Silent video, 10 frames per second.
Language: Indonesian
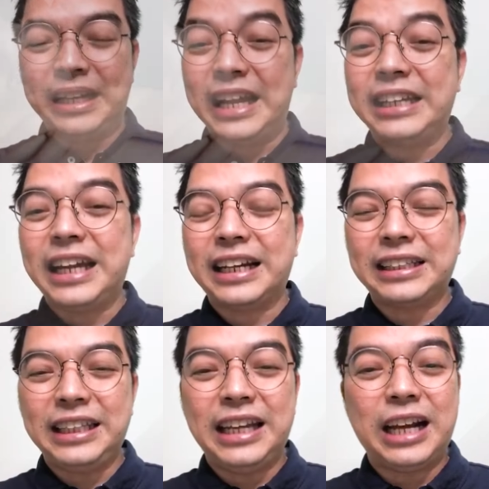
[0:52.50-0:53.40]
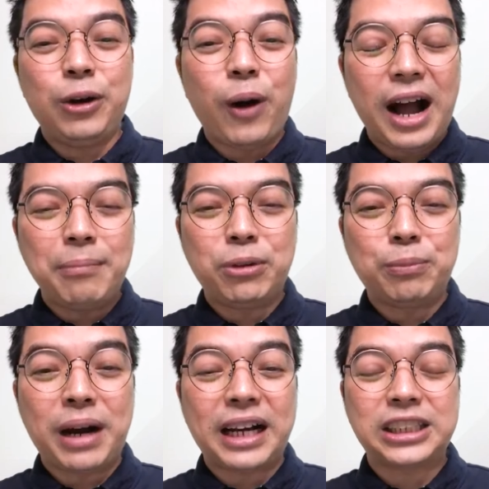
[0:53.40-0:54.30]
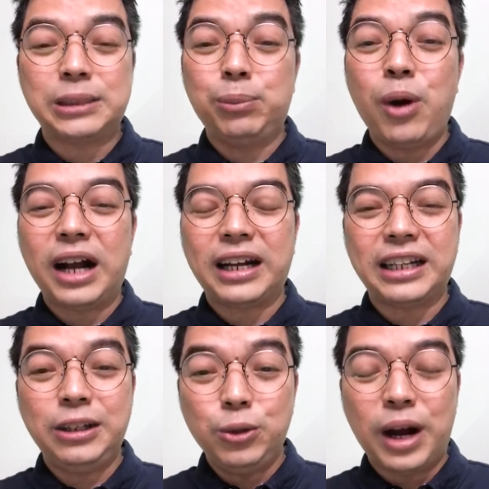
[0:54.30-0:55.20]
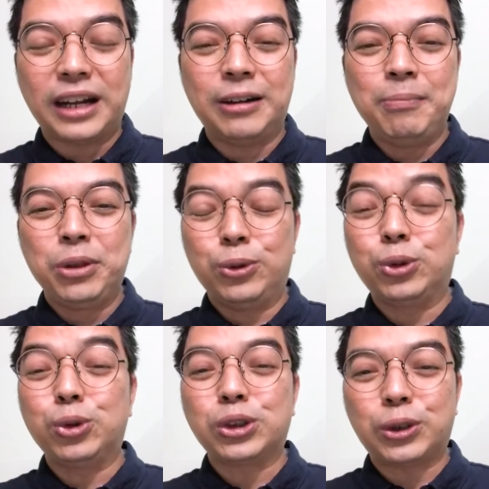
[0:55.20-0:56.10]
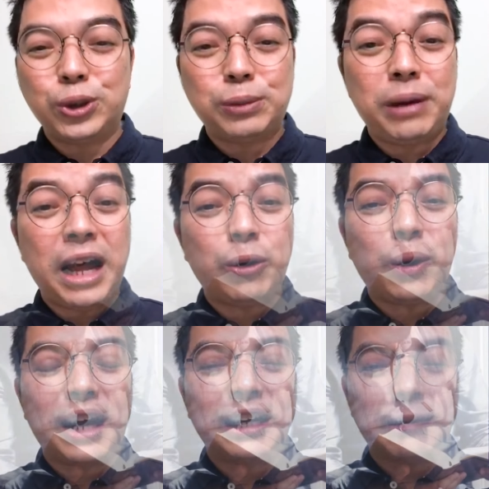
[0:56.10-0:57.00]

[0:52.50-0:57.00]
Dan yang ketiga, doa merupakan sebuah kerinduan untuk terus melakukan